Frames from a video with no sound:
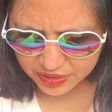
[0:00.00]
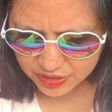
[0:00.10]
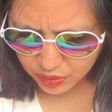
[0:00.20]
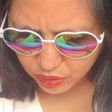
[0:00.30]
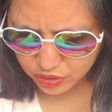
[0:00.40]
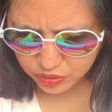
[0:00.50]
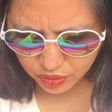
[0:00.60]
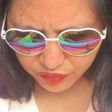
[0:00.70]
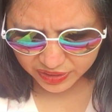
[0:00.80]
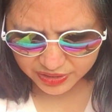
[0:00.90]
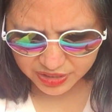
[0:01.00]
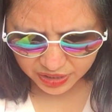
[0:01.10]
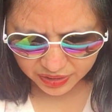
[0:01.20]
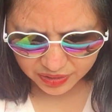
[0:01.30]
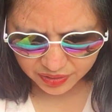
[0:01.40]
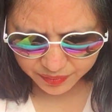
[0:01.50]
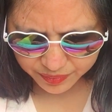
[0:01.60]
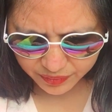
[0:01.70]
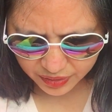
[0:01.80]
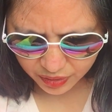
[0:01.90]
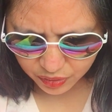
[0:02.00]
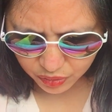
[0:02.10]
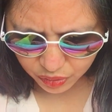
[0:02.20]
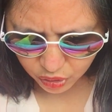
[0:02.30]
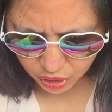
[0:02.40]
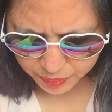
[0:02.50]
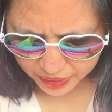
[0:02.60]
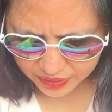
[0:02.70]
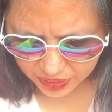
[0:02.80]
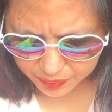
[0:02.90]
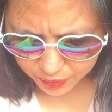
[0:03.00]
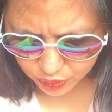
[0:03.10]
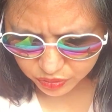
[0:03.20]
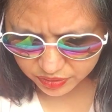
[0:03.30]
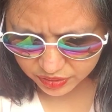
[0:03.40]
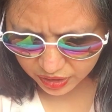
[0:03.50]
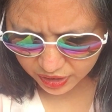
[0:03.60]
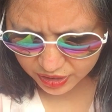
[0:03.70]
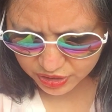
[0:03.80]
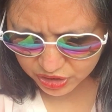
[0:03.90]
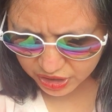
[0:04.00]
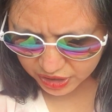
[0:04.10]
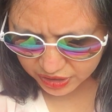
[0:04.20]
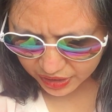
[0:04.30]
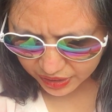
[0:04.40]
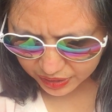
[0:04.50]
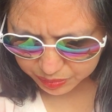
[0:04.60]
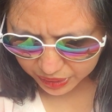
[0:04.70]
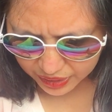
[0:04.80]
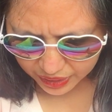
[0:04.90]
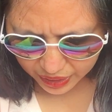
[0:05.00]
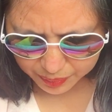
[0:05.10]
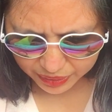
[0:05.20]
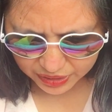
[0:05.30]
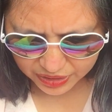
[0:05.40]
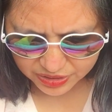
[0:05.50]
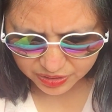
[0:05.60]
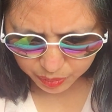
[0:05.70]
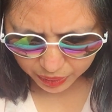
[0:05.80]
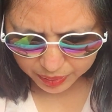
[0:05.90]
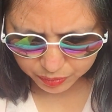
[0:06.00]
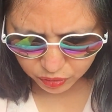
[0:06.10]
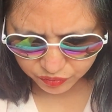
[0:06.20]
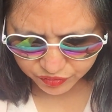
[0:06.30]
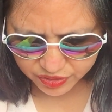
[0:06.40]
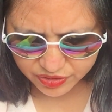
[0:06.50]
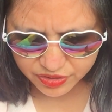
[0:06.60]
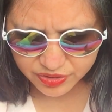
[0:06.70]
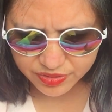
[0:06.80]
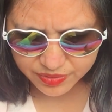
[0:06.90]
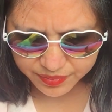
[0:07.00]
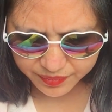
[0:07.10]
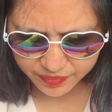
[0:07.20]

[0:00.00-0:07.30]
sa controversial comment about cheating at pagkakamali sa Bible verse.